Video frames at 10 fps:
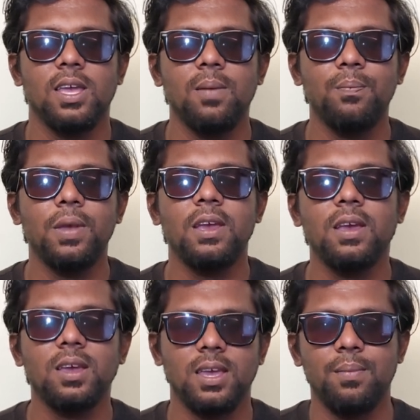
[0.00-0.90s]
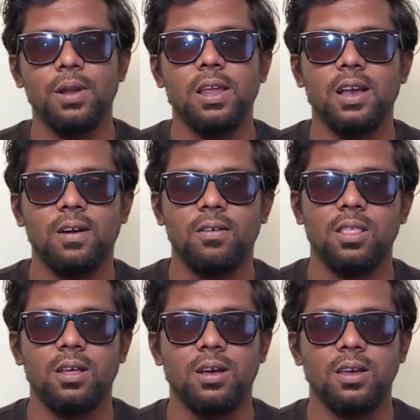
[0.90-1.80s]
எம்பிக்கு எம்எல்ஏக்கு
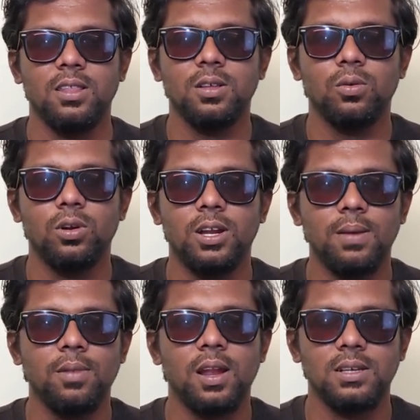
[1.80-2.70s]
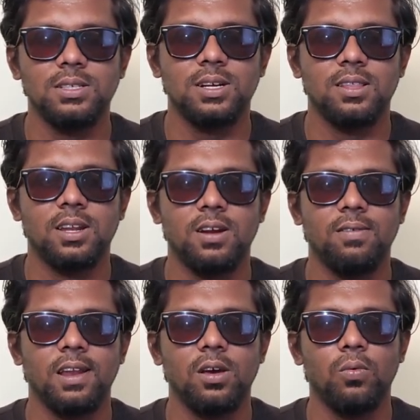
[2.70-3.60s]
அவ்வளோதான் இந்த ஒரு டைமில் எலெக்ஷன் நடத்துகிறாங்கன்னு
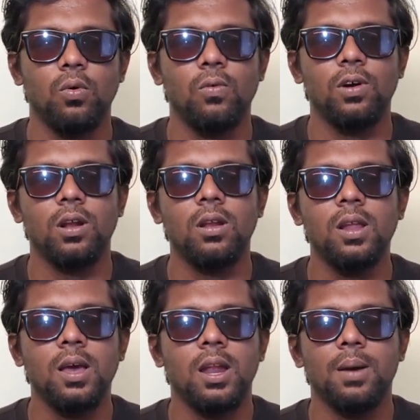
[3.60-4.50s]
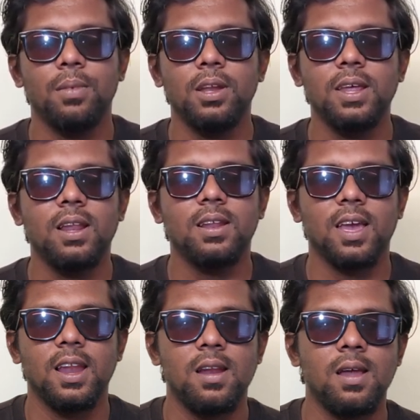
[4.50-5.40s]
வைங்களேன் ஓவரால் நம்ம இந்தியாவில்
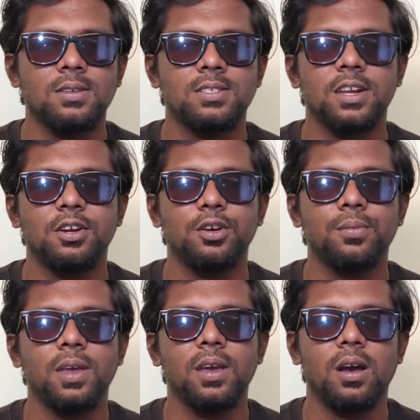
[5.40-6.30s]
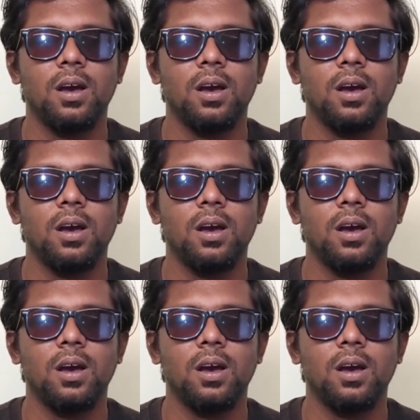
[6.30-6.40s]
இருக்க எல்லா ஸ்டேட்டுக்குமே